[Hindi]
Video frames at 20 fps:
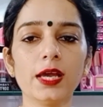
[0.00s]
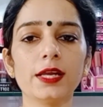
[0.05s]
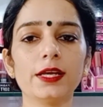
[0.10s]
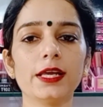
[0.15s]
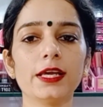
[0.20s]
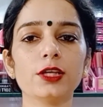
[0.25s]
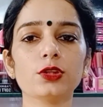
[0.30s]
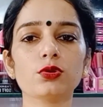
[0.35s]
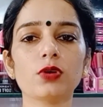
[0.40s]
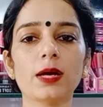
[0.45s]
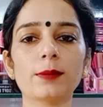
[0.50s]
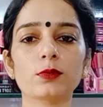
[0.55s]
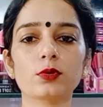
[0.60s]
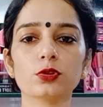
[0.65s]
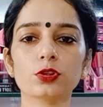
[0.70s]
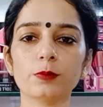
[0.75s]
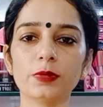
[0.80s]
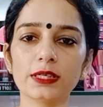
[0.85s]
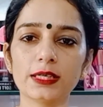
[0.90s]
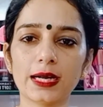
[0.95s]
नहीं तो आप खुद
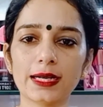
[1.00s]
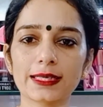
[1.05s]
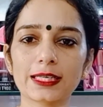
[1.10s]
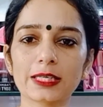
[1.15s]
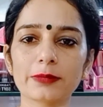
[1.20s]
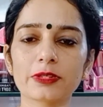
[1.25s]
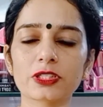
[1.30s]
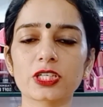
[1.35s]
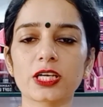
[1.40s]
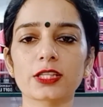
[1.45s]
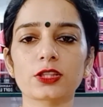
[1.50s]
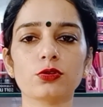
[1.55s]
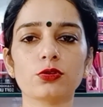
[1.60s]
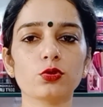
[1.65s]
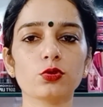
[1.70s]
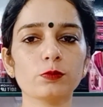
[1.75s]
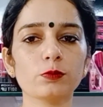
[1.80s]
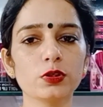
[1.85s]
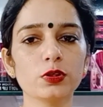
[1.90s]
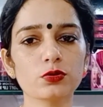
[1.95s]
भी घाटे में जाते हो
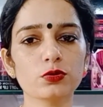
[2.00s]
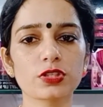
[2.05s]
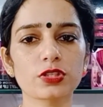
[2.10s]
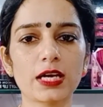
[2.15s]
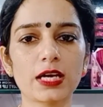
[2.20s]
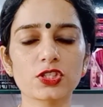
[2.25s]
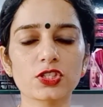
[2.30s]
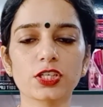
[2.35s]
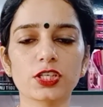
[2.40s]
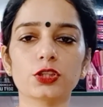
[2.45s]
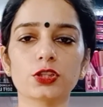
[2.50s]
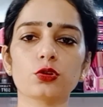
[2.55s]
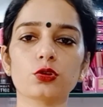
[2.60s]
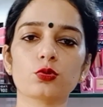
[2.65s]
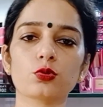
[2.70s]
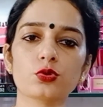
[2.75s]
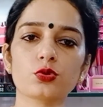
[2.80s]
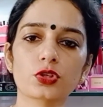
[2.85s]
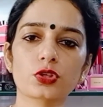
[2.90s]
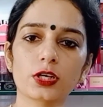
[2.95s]
खुद भी नुकसान झेलते हो
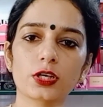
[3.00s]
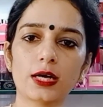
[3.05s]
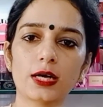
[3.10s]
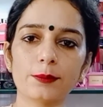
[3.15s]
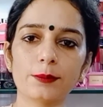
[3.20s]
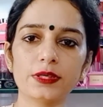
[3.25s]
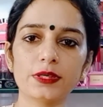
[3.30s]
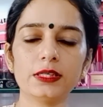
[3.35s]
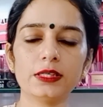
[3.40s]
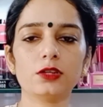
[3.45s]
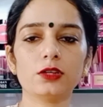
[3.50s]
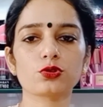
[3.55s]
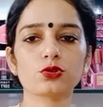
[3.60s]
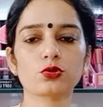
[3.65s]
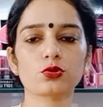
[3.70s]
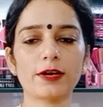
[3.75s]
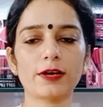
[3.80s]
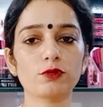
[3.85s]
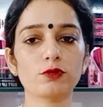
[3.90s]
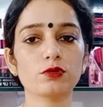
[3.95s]
दूसरे का भी जो
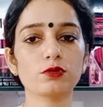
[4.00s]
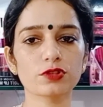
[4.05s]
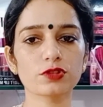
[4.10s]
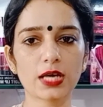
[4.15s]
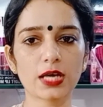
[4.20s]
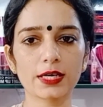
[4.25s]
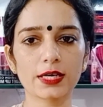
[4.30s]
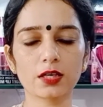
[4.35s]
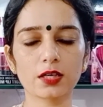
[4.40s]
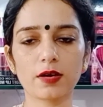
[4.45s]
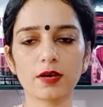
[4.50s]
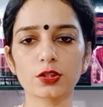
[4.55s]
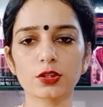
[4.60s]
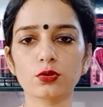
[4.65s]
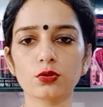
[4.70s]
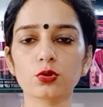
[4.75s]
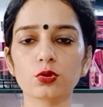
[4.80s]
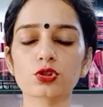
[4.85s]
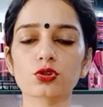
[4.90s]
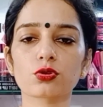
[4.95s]
है वो नुकसान करवाते हो
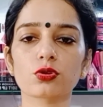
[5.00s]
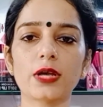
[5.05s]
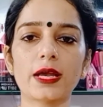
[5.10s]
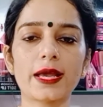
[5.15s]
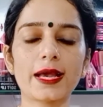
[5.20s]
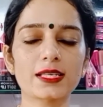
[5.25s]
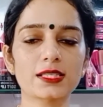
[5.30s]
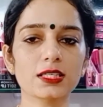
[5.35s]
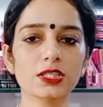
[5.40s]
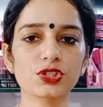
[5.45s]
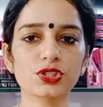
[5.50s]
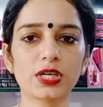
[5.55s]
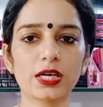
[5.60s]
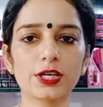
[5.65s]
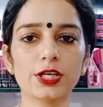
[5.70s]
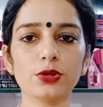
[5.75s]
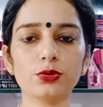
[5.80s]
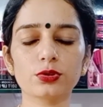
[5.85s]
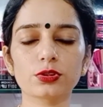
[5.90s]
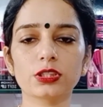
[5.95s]
कुछ तो ऐसे
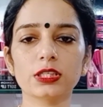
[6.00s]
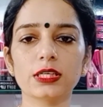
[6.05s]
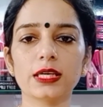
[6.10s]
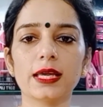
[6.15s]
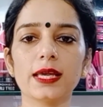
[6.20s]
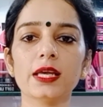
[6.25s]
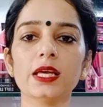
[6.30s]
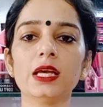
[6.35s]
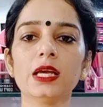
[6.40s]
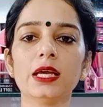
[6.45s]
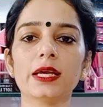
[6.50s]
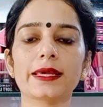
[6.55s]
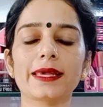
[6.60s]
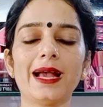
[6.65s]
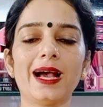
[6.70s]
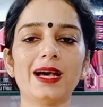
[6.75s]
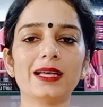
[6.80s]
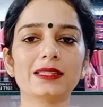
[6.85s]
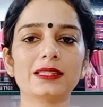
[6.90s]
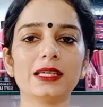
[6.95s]
शाणे होते हैं कि
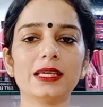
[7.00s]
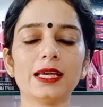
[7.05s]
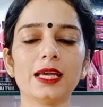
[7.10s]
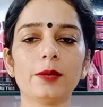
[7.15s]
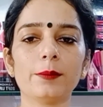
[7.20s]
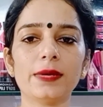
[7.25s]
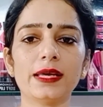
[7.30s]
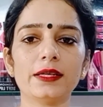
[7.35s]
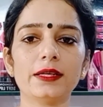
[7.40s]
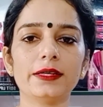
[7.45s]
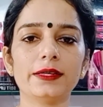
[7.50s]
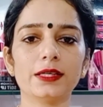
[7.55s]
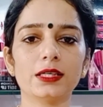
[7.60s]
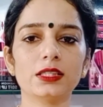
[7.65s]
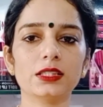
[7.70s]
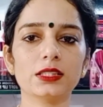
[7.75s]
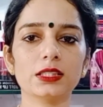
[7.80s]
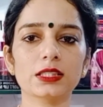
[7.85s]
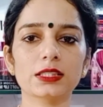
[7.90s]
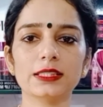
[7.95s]
आते हैं मैंने
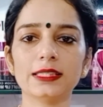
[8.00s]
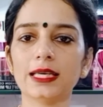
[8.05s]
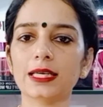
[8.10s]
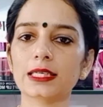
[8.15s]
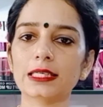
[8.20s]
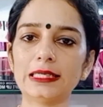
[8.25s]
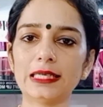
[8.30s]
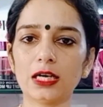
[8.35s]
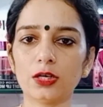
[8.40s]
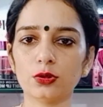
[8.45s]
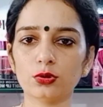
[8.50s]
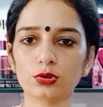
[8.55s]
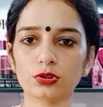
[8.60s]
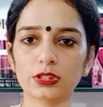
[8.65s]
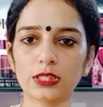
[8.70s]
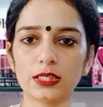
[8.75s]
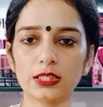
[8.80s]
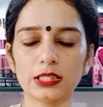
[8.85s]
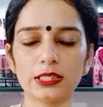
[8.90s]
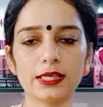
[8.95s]
डन कर दिया किया
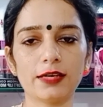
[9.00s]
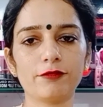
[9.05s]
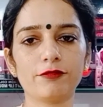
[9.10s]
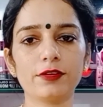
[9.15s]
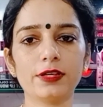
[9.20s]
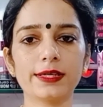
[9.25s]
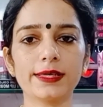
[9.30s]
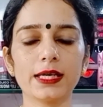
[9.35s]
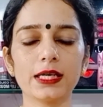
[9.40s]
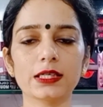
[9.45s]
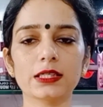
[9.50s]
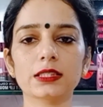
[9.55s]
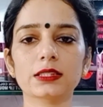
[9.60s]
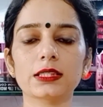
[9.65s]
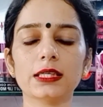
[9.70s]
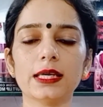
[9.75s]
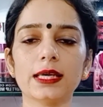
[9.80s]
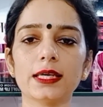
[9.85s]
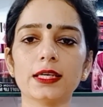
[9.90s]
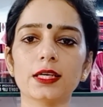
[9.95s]
होता नहीं है फिर क्या करते
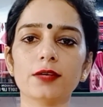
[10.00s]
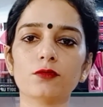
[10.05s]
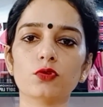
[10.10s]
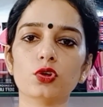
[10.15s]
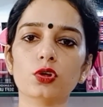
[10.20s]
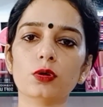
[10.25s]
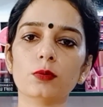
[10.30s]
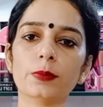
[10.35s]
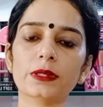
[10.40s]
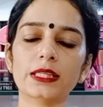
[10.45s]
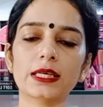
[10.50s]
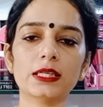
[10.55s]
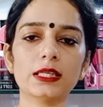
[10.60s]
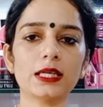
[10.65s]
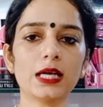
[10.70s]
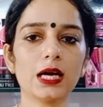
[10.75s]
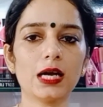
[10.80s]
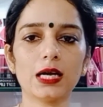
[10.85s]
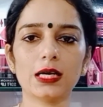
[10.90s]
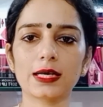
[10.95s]
हैं कि वो पता नहीं
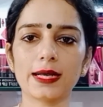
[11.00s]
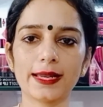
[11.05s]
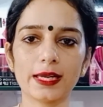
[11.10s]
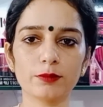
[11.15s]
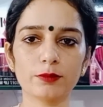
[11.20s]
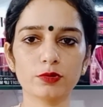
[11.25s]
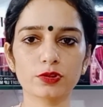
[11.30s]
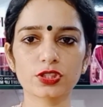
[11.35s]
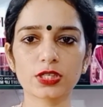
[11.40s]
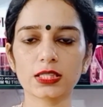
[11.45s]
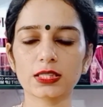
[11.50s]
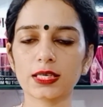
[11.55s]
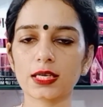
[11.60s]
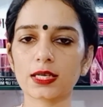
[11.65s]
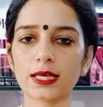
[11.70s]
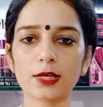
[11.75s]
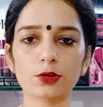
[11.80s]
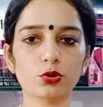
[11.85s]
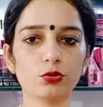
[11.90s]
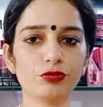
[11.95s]
कहाँ गायब हो जाते हैं
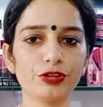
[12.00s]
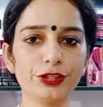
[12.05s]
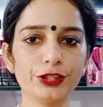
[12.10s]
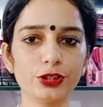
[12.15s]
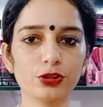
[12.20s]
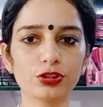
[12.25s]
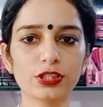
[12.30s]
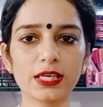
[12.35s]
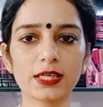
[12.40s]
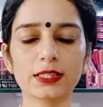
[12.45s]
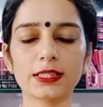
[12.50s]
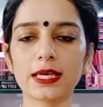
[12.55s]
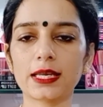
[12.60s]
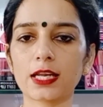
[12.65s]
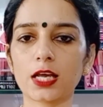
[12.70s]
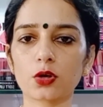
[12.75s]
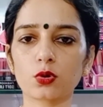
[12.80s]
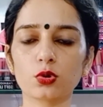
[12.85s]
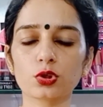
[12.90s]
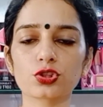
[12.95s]
ना तो वीडियो देखते हैं
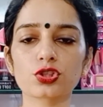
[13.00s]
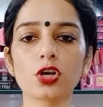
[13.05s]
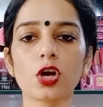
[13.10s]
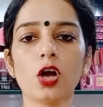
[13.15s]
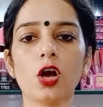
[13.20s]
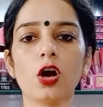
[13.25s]
ना कुछ